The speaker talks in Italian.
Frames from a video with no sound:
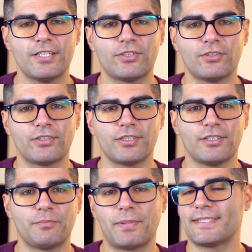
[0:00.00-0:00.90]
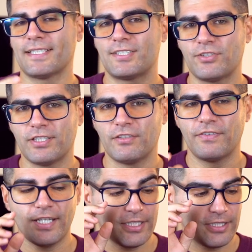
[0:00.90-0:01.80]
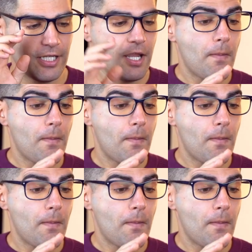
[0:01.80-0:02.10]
con eh, prestazioni differenti,